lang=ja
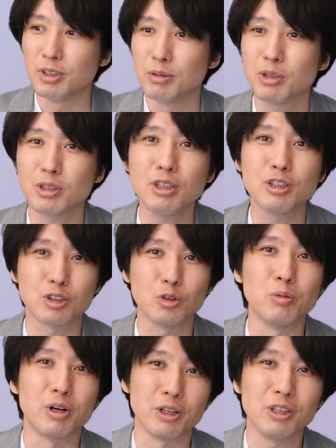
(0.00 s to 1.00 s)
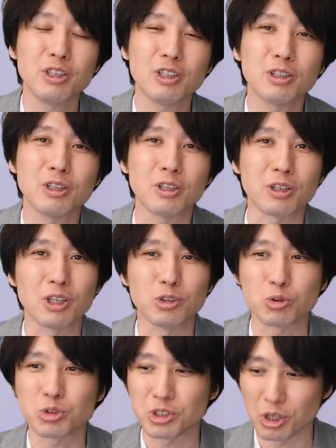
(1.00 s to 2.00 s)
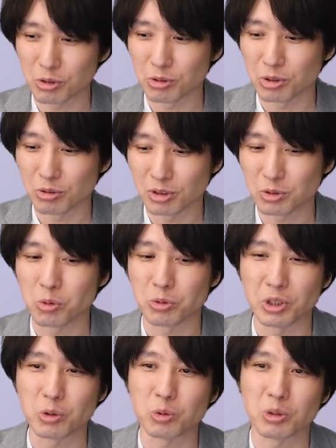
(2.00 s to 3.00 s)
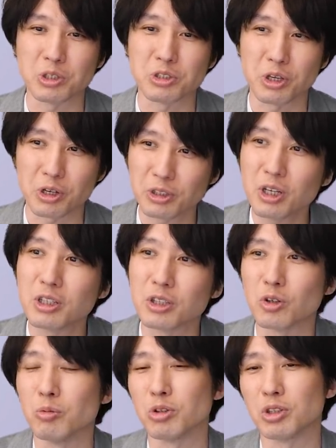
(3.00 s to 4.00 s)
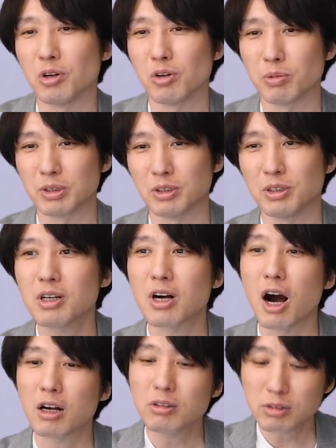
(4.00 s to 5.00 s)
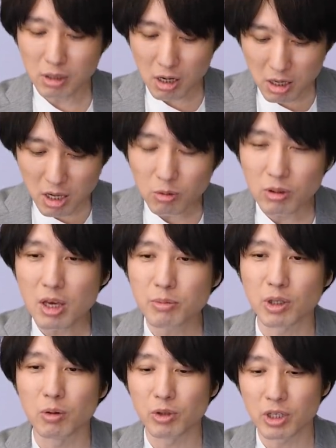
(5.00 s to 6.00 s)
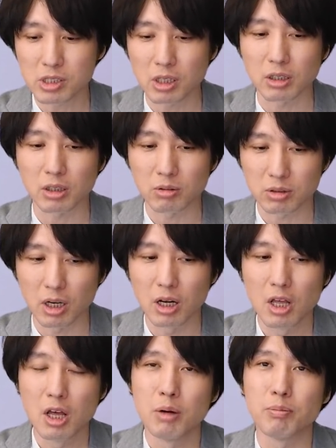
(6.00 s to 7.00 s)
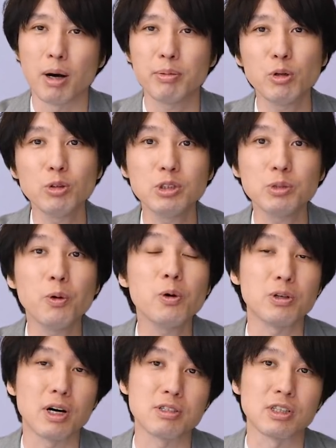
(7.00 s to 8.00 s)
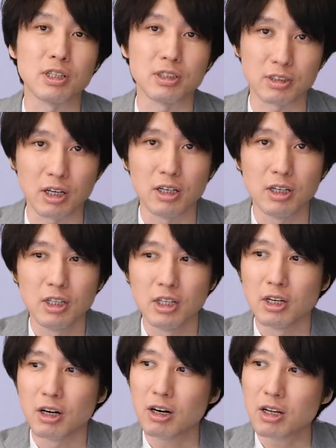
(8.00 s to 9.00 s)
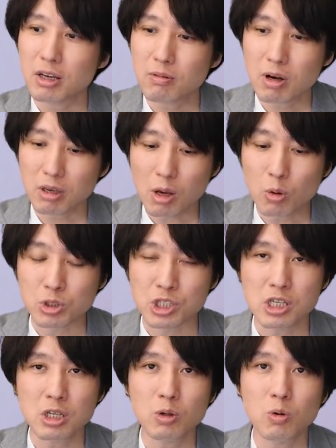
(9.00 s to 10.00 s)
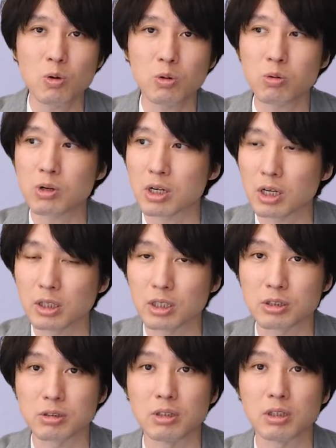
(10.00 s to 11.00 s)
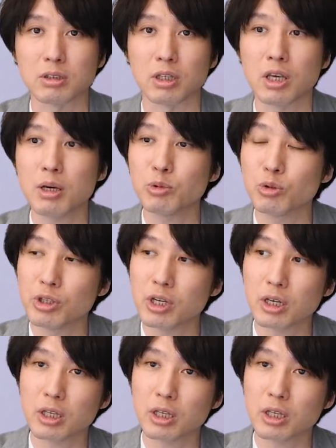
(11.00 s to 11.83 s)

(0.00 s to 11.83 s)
まあ何はともあれ人気が出て継続していくっていうのはすごくいいことなんじゃないかななんて思っております。なんかハクスラ系のゲームで思い出したんだけどさ、バビロンズフォールあるじゃないですか。あれは結構人口とかかなり少なくてゲームの売り上